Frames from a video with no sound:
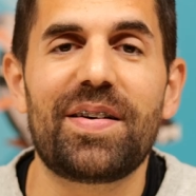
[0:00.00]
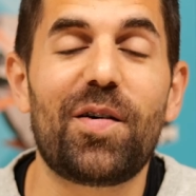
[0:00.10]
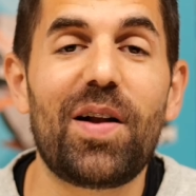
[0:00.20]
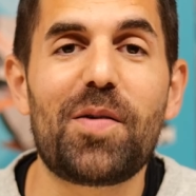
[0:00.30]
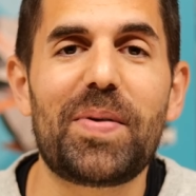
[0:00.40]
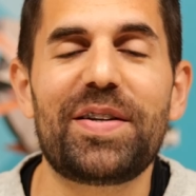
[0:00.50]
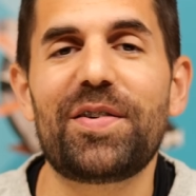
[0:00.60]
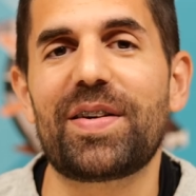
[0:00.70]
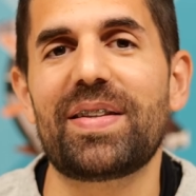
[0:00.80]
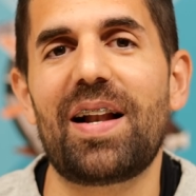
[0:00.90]
Hola
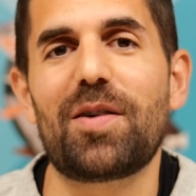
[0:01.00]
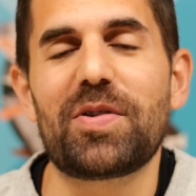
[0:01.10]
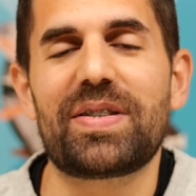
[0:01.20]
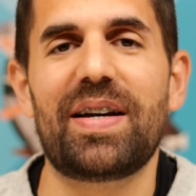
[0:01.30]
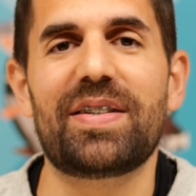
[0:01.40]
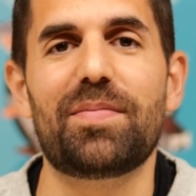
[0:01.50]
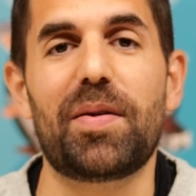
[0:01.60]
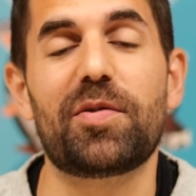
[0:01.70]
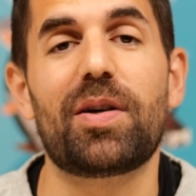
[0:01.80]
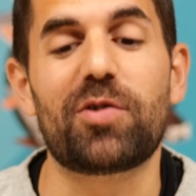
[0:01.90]
compañeros, ¿qué tal? ¿Cómo estáis?
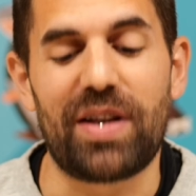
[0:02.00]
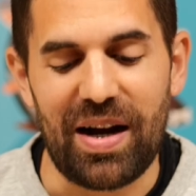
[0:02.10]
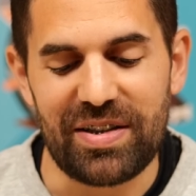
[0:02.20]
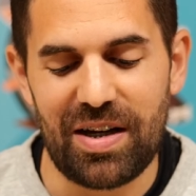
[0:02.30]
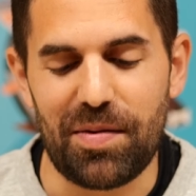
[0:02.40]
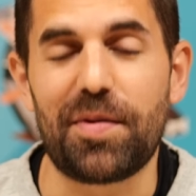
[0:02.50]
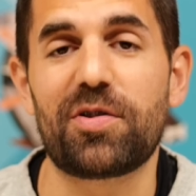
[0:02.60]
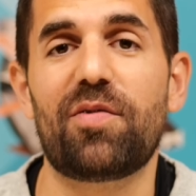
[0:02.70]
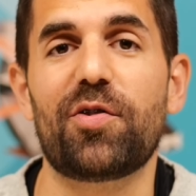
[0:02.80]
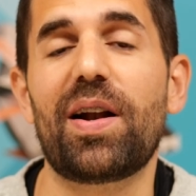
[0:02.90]
Bienvenidos a vuestra casa,
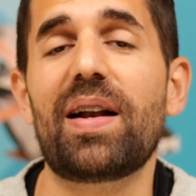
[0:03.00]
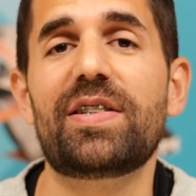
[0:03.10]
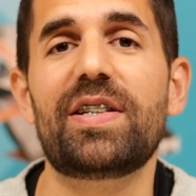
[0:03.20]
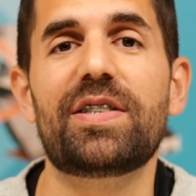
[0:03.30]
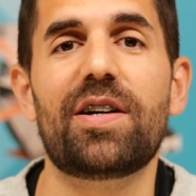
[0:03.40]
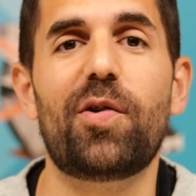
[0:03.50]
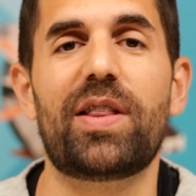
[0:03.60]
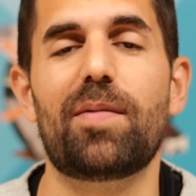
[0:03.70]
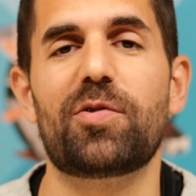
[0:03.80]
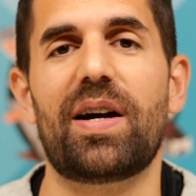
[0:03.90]
bienvenidos a Fotoanálisis.
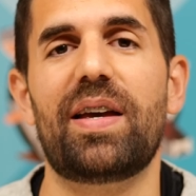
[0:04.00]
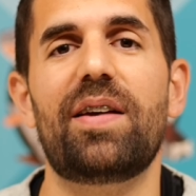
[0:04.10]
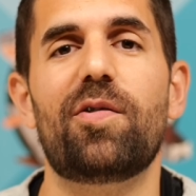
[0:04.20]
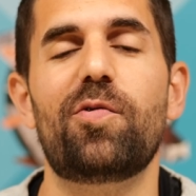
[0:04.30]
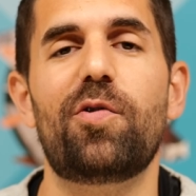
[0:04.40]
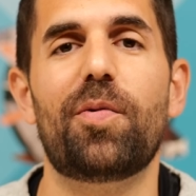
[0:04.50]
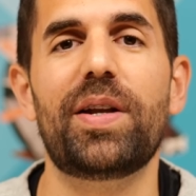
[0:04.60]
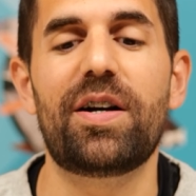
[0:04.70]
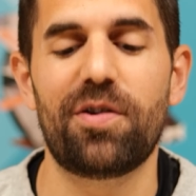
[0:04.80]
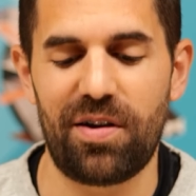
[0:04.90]
Hoy tenemos aquí un nuevo
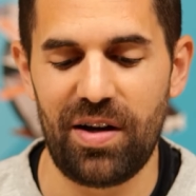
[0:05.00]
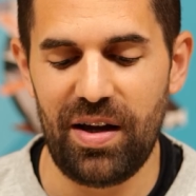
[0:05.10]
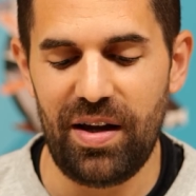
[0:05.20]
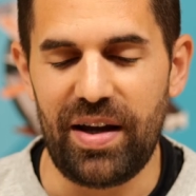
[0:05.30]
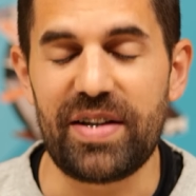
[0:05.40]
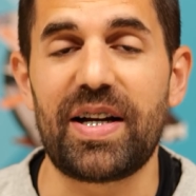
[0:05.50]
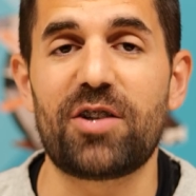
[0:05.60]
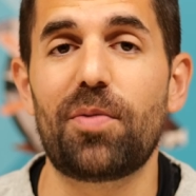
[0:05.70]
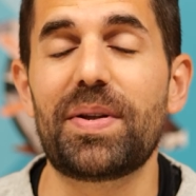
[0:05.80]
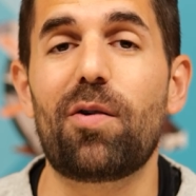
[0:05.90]
Nikkor, en este
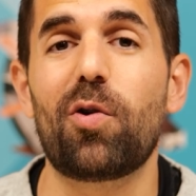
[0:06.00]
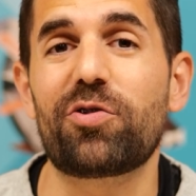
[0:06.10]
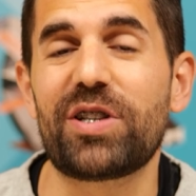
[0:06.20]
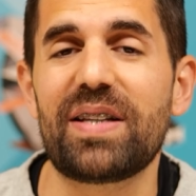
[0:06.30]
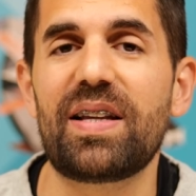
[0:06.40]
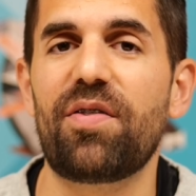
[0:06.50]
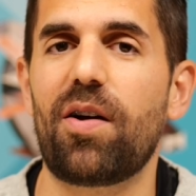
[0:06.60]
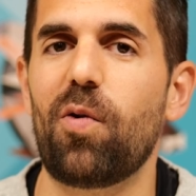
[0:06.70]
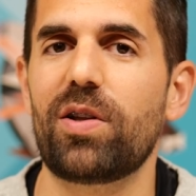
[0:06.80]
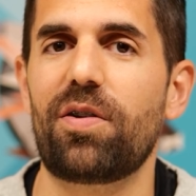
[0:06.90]
caso
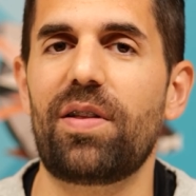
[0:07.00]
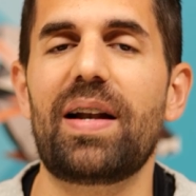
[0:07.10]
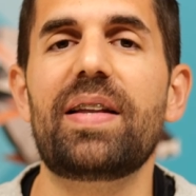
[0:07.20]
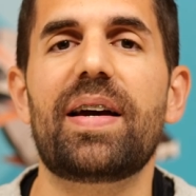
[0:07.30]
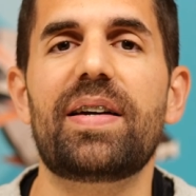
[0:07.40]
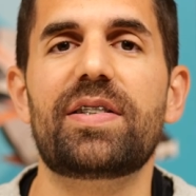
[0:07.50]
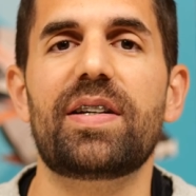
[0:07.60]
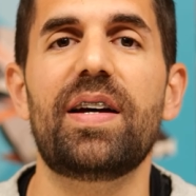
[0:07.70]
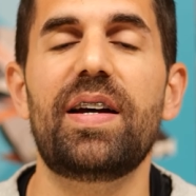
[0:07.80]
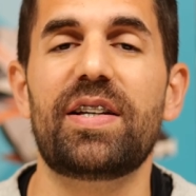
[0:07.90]
2470F4 de la línea
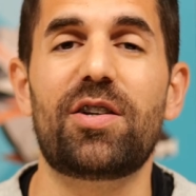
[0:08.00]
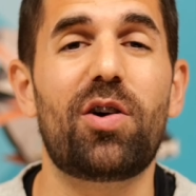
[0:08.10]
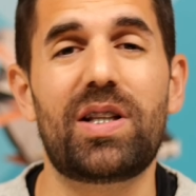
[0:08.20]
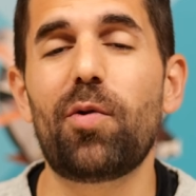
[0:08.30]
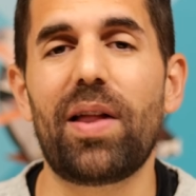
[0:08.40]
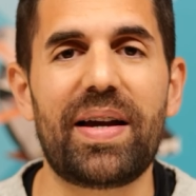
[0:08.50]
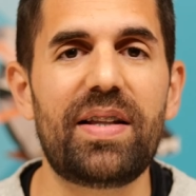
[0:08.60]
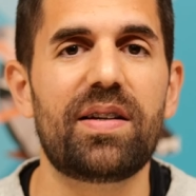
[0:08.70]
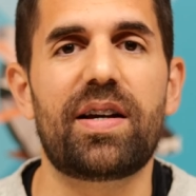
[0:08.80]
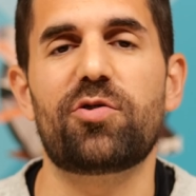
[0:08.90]
S. Es el objetivo de
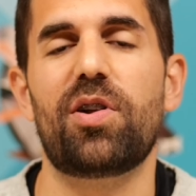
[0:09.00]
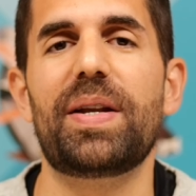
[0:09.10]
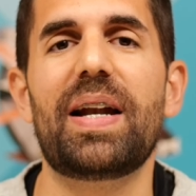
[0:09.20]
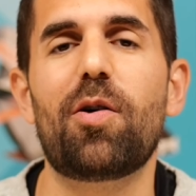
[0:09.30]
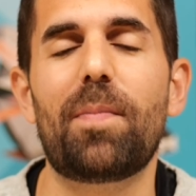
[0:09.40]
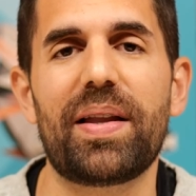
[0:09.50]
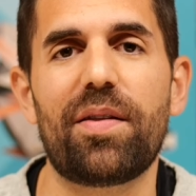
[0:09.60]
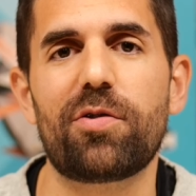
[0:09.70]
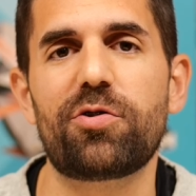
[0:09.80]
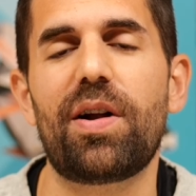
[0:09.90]
kit que suele venir
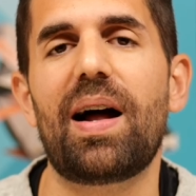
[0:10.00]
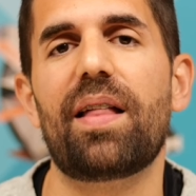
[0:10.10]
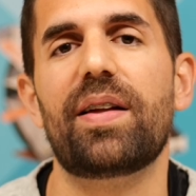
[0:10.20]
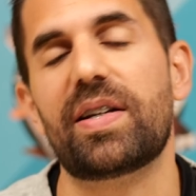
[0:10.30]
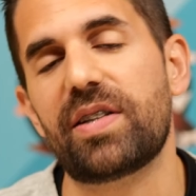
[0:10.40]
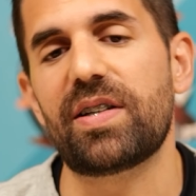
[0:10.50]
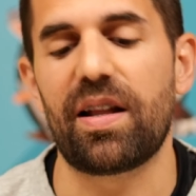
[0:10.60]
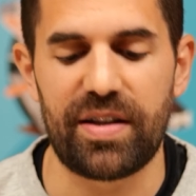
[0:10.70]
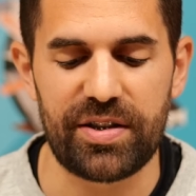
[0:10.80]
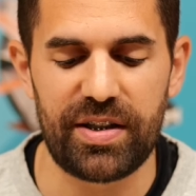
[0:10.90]
acompañándonos a la Z6, a
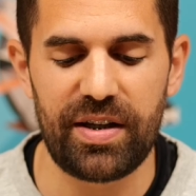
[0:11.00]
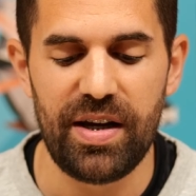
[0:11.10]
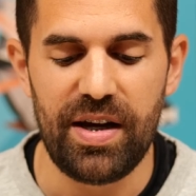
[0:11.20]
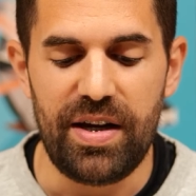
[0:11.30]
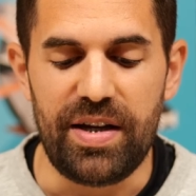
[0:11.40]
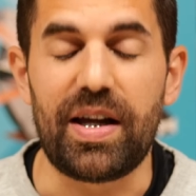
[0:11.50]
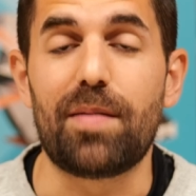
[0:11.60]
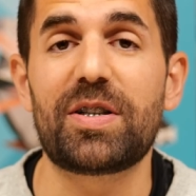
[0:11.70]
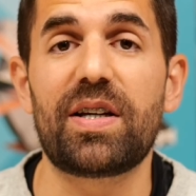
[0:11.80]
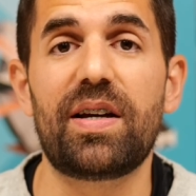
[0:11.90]
la Z7 y que
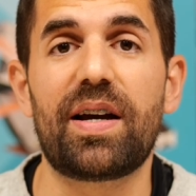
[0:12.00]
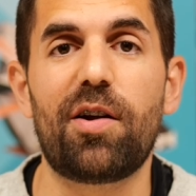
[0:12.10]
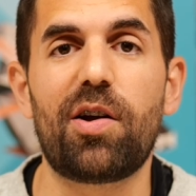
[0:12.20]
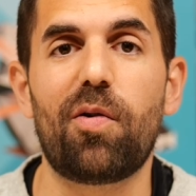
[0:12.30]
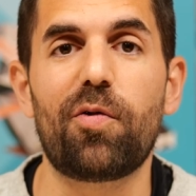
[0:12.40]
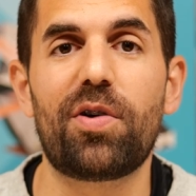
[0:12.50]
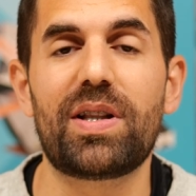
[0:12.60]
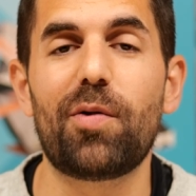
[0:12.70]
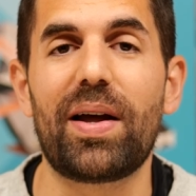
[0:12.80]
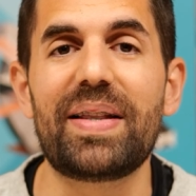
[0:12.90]
además eh, creo que cuando un
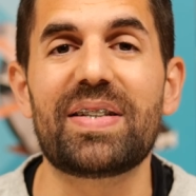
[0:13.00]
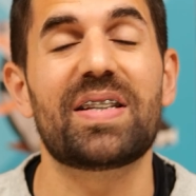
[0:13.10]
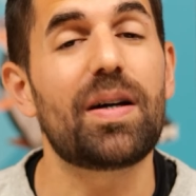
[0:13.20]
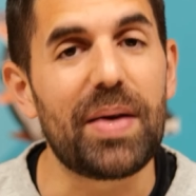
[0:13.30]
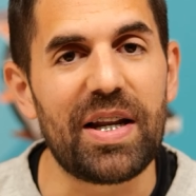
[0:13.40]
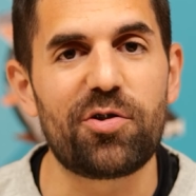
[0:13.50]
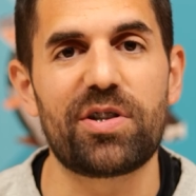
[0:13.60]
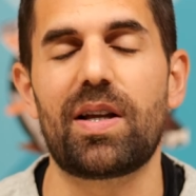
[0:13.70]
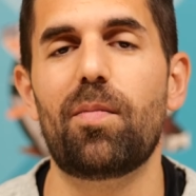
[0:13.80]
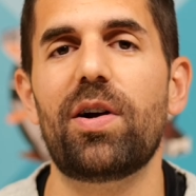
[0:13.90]
objetivo de kit está tan bien
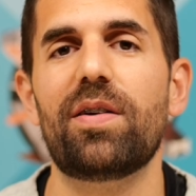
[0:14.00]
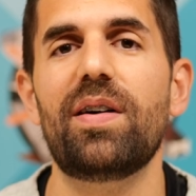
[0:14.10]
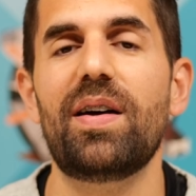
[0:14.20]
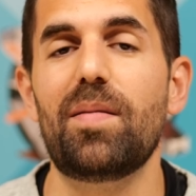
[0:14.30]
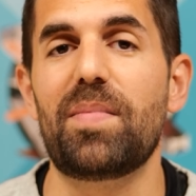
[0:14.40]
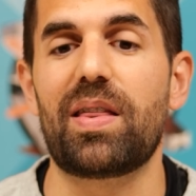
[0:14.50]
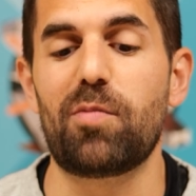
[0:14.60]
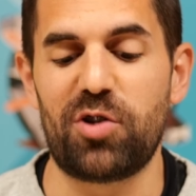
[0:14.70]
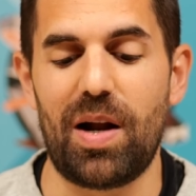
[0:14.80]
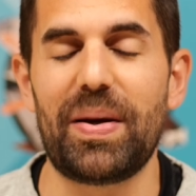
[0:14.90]
hecho y es tan bueno, merece
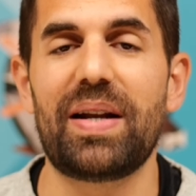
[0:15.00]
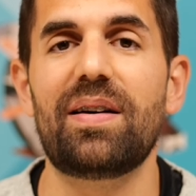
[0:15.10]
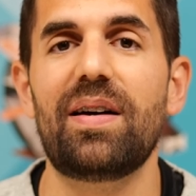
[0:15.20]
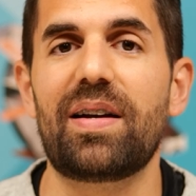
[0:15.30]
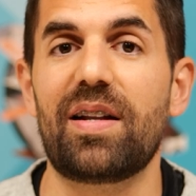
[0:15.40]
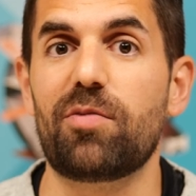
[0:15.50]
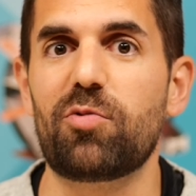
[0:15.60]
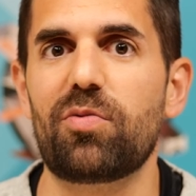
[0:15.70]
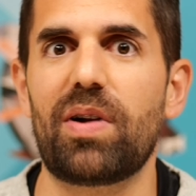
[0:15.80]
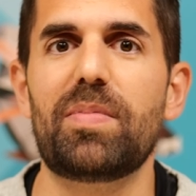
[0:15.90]
mucho la pena que le
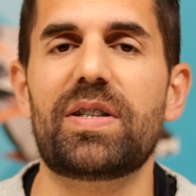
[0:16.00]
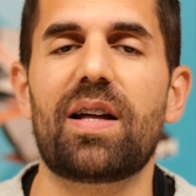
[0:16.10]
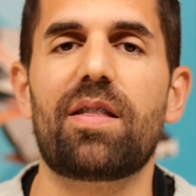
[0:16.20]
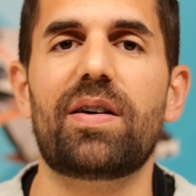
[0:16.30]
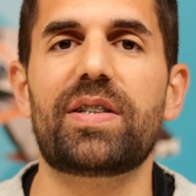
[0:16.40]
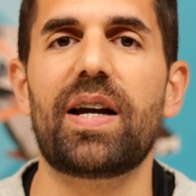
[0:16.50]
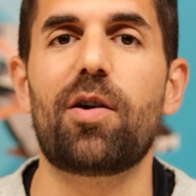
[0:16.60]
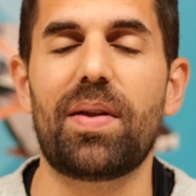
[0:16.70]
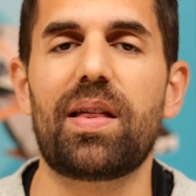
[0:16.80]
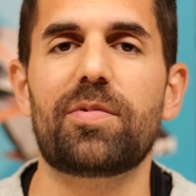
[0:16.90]
echemos un gran vistazo. Así que
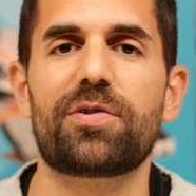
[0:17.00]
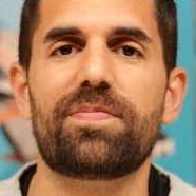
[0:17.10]
comenzamos.